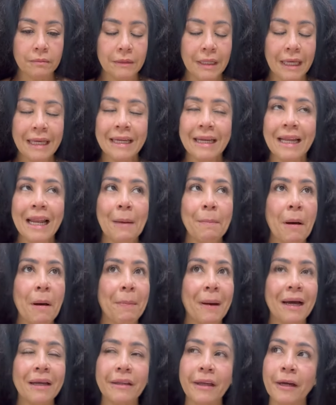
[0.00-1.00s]
Es que la
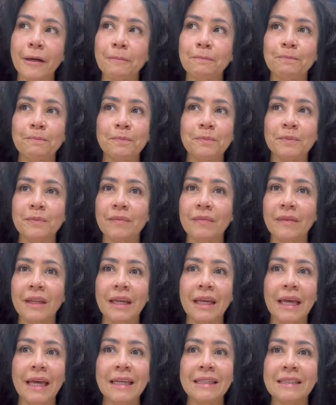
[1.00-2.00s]
papaya
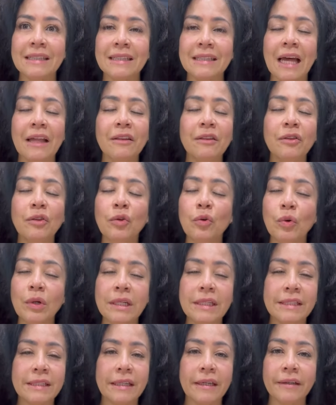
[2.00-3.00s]
es tan
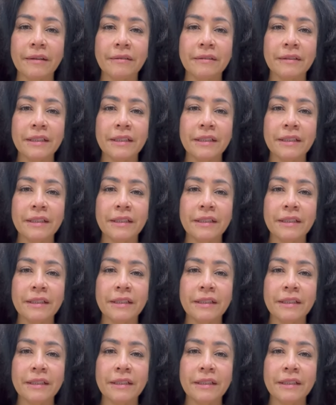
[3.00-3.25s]
dulce